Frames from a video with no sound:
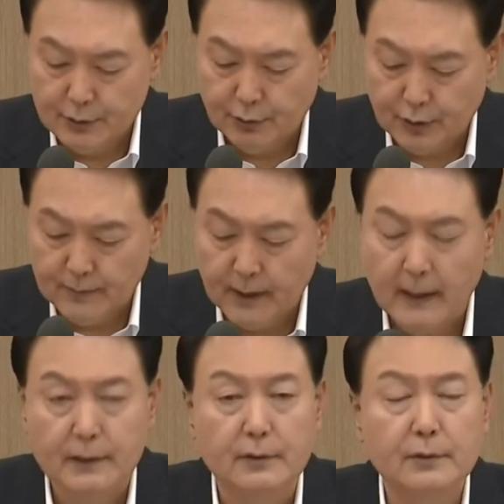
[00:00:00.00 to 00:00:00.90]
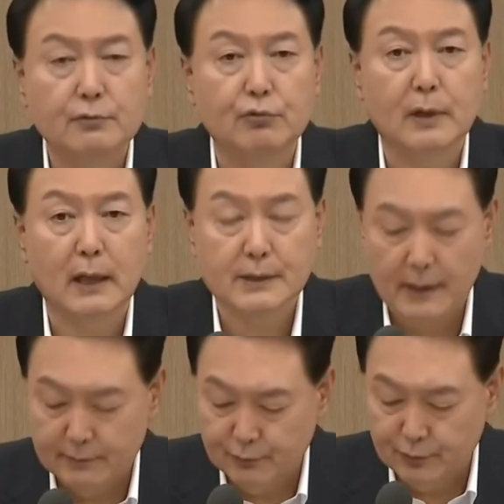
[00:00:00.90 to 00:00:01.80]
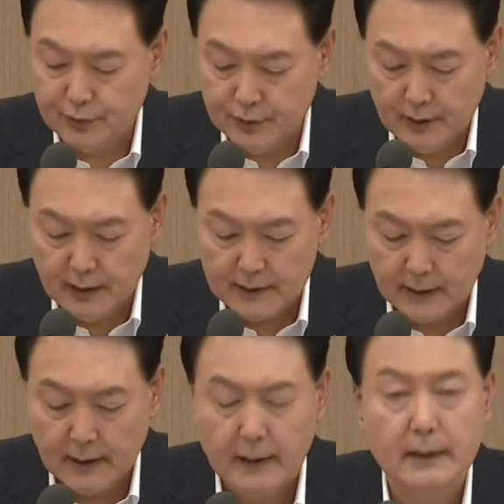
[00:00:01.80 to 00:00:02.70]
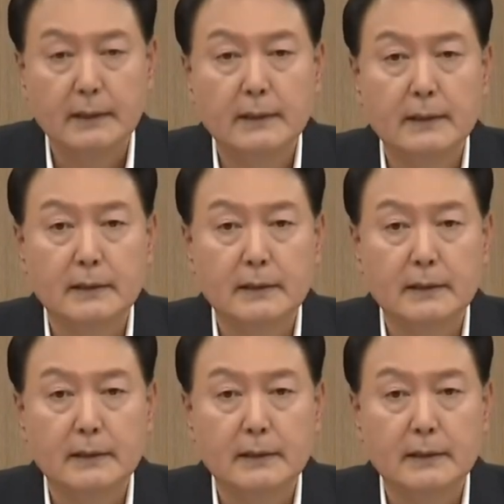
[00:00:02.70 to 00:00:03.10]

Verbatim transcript: 치솟기만 하던 국가 채무 증가세가